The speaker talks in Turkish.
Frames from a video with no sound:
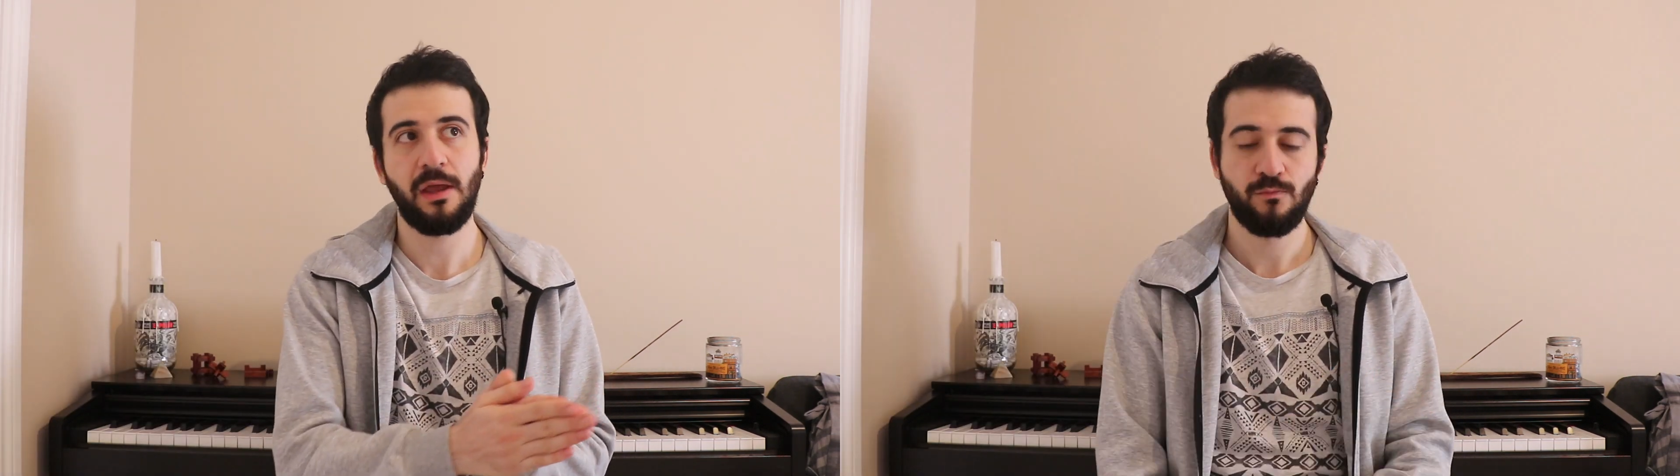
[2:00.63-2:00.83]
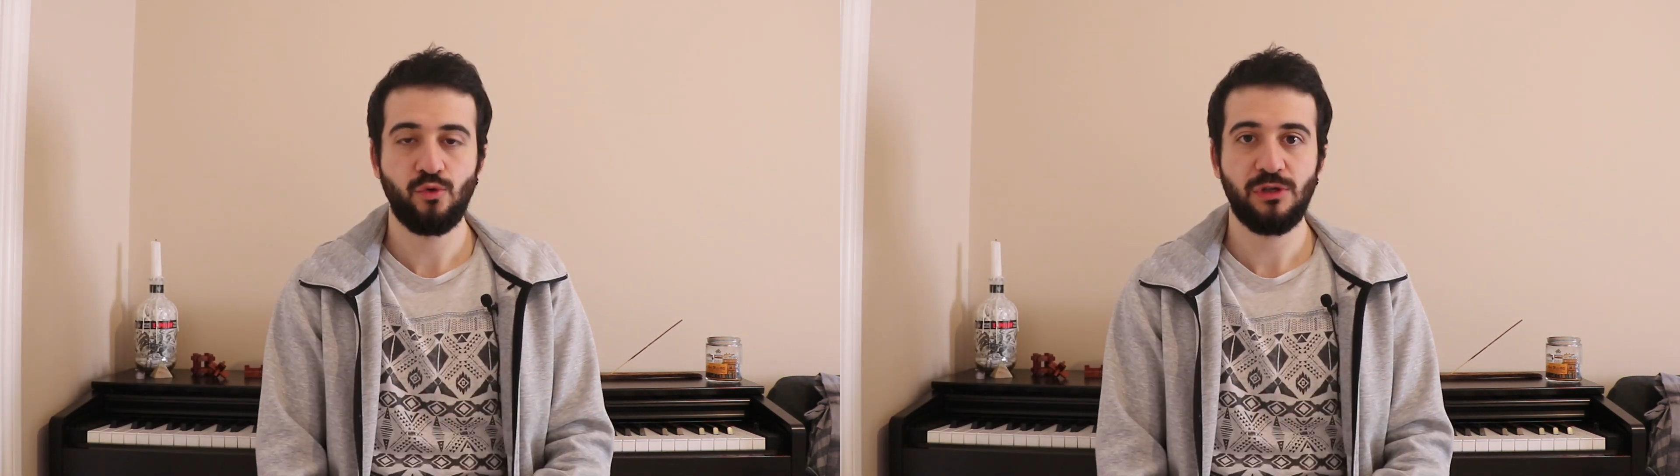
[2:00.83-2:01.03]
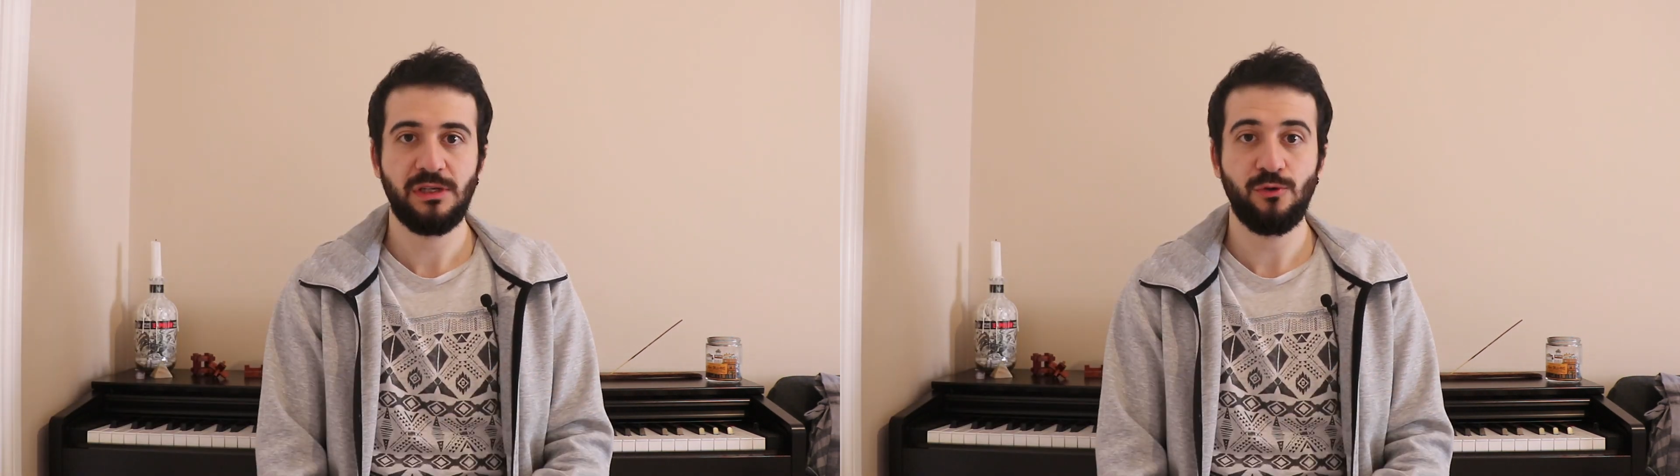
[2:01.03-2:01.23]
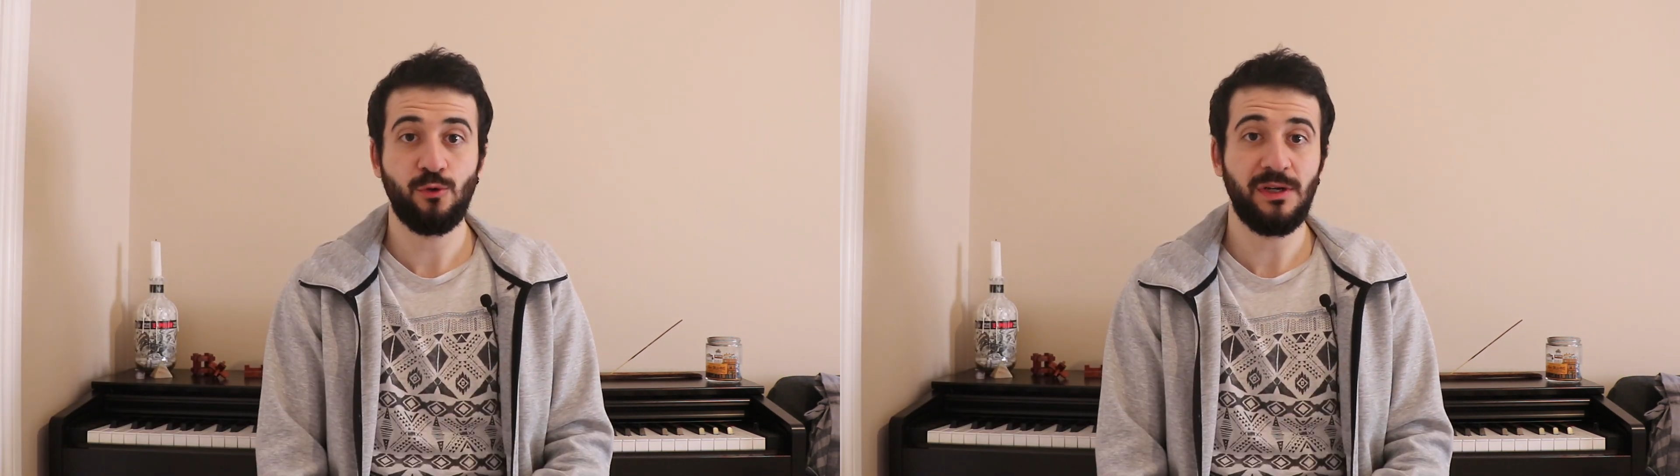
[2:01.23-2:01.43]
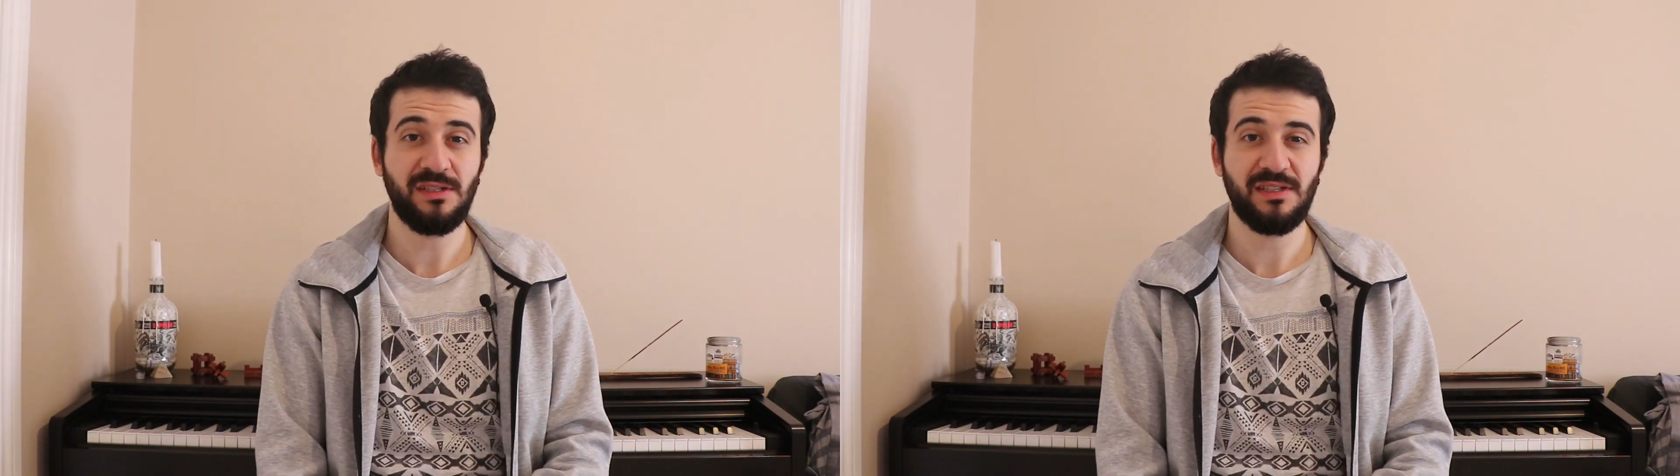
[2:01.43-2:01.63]
Buradaki
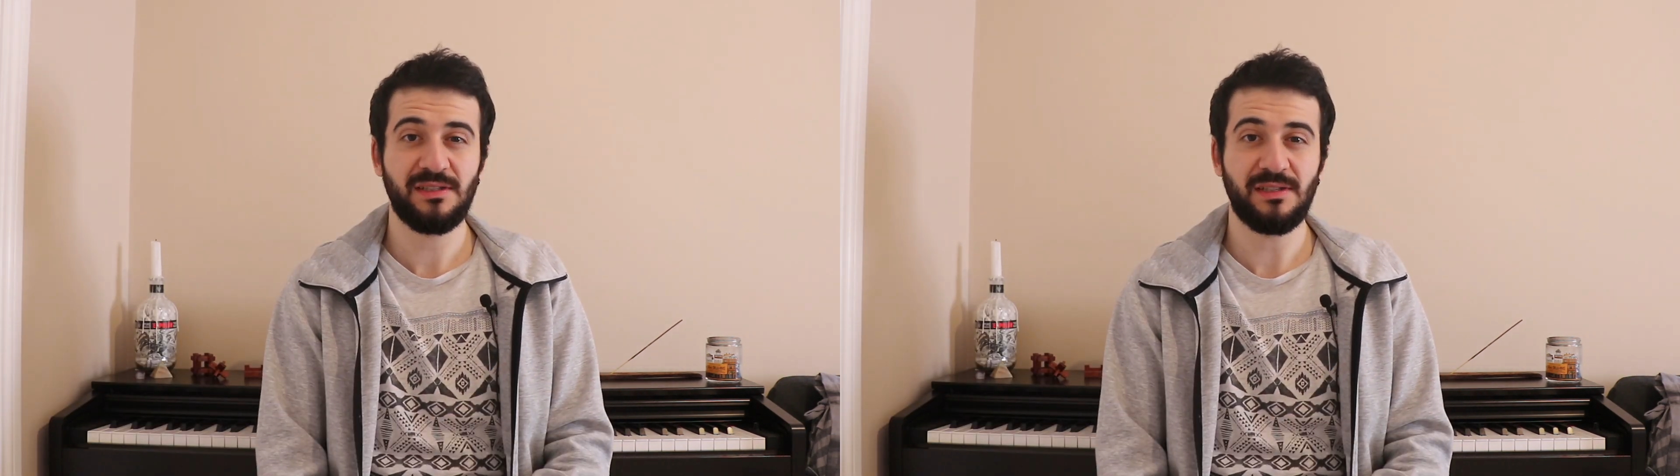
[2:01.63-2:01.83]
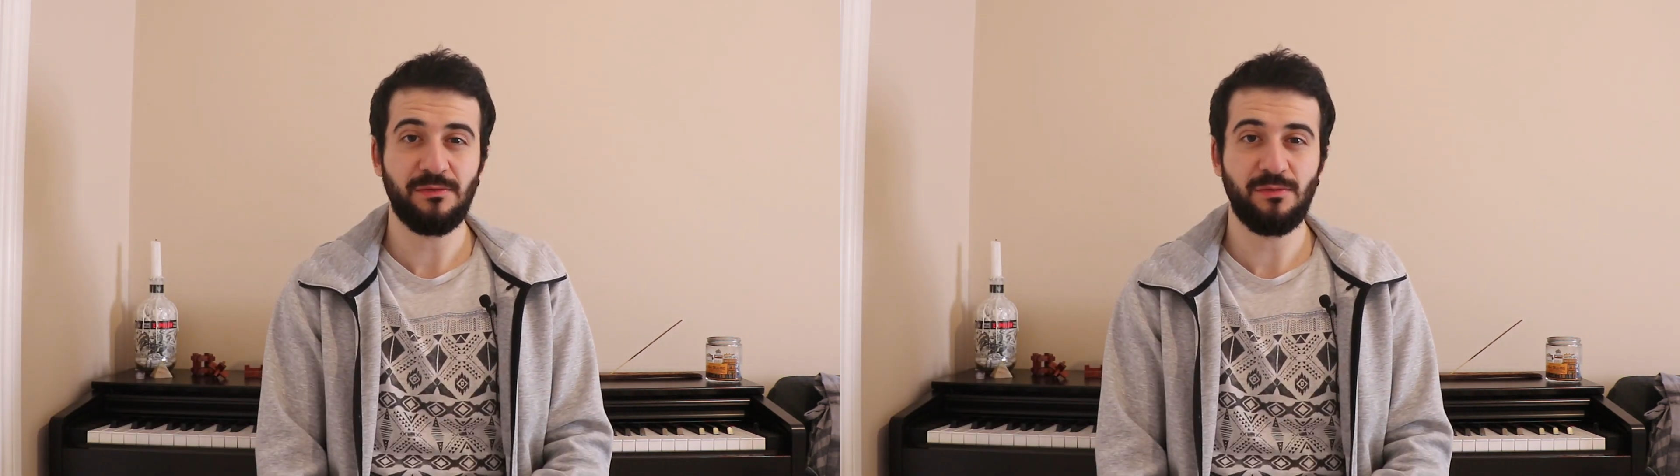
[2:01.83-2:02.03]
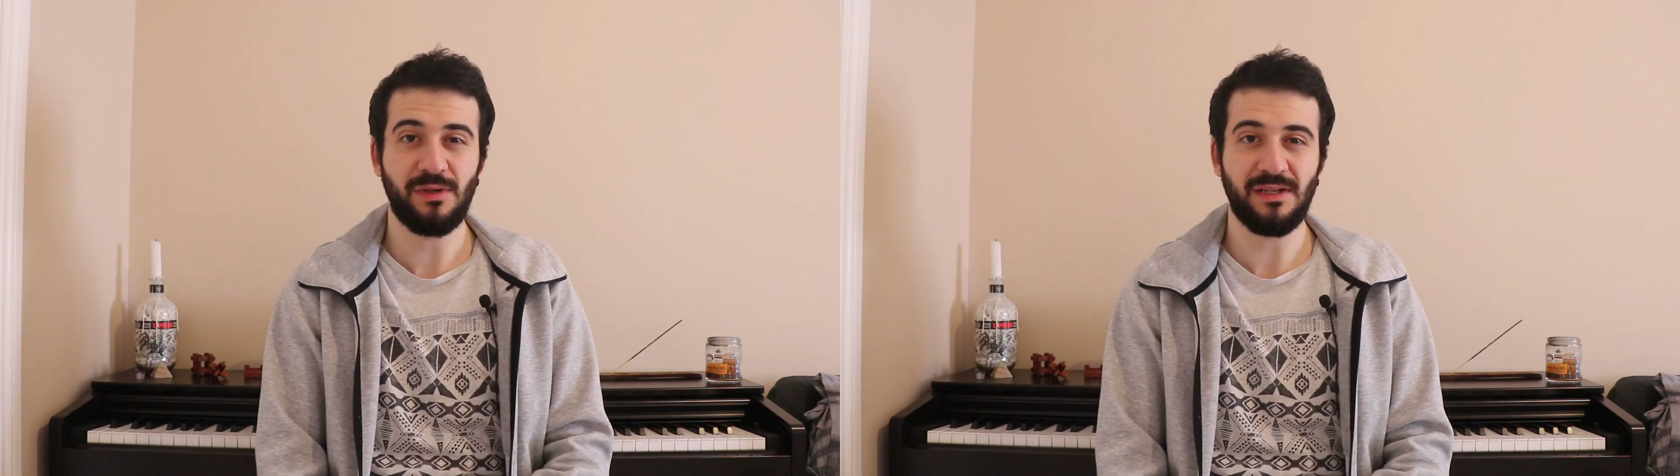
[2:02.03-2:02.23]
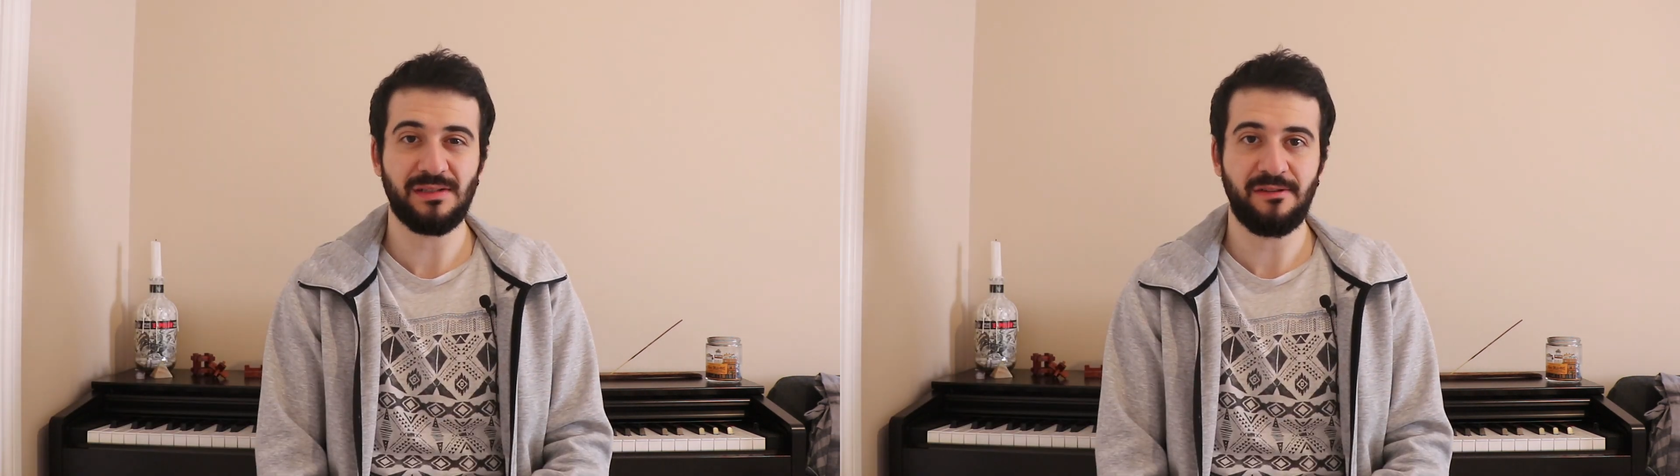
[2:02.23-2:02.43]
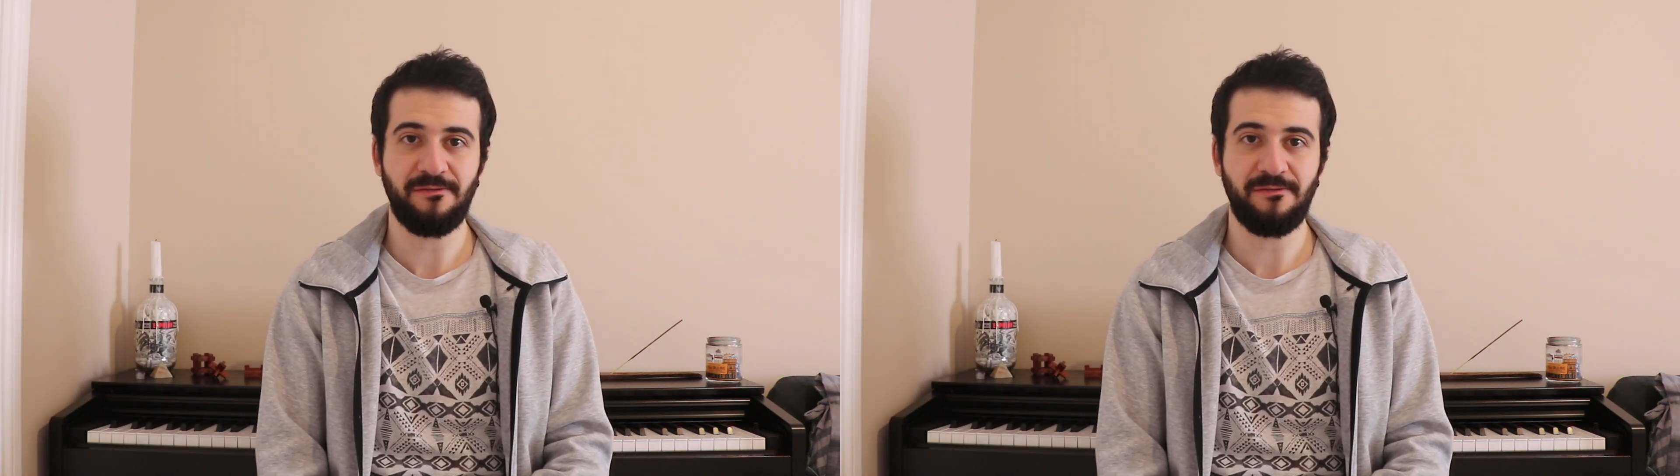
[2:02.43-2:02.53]
üniversite sistemi biraz daha